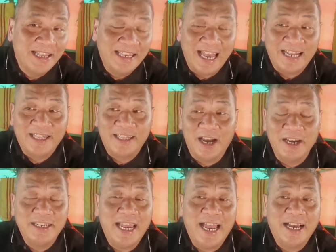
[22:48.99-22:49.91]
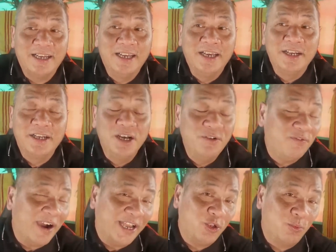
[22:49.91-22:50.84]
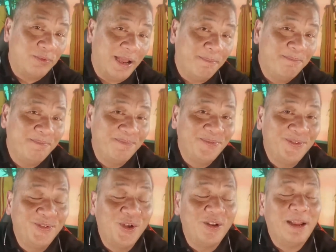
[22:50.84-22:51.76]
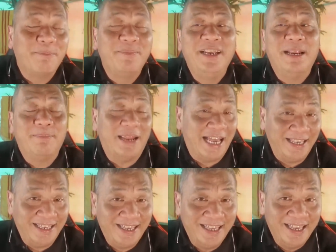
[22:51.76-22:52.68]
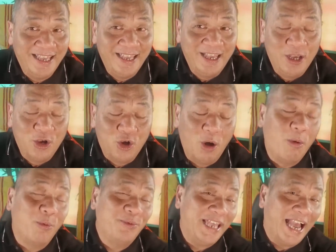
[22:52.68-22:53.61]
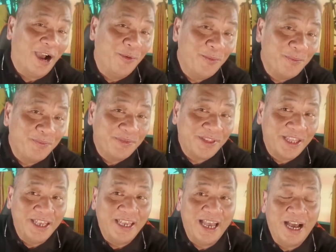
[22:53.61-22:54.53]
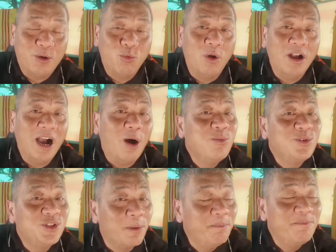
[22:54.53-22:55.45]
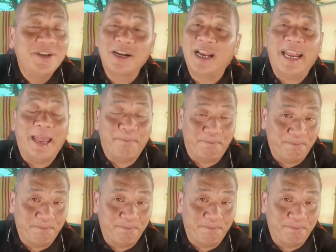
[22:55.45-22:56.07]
Ngành thời trang cứ vài chục năm, nó lặp đi lặp lại. Có một dạo thì à, quần ống túm rất là đẹp